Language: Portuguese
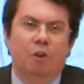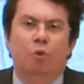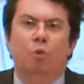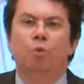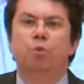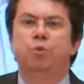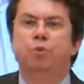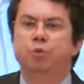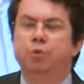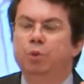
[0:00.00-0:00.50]

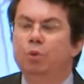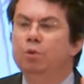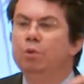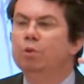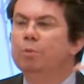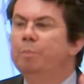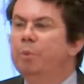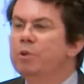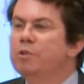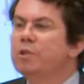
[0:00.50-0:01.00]
O fundo
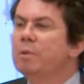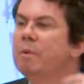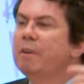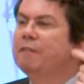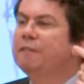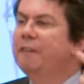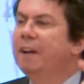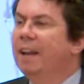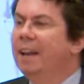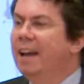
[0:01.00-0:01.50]
do poço é uma
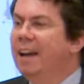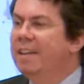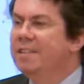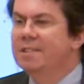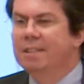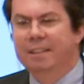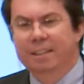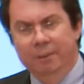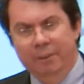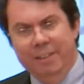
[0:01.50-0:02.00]

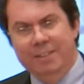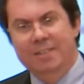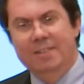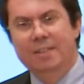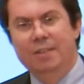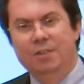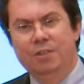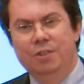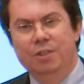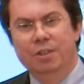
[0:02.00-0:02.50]
falácia, ele não
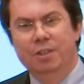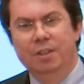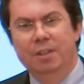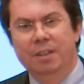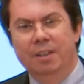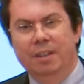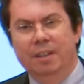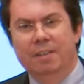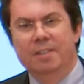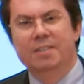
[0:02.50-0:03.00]
existe.
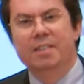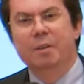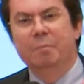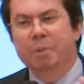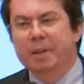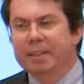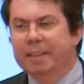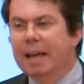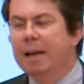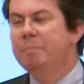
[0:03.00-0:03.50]

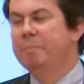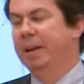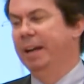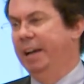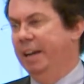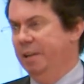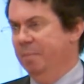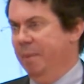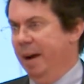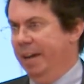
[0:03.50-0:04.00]
Sempre dá para
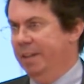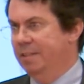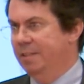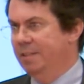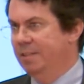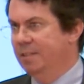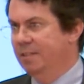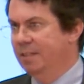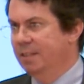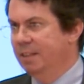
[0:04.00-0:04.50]
cair
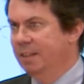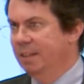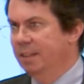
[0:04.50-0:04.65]
mais.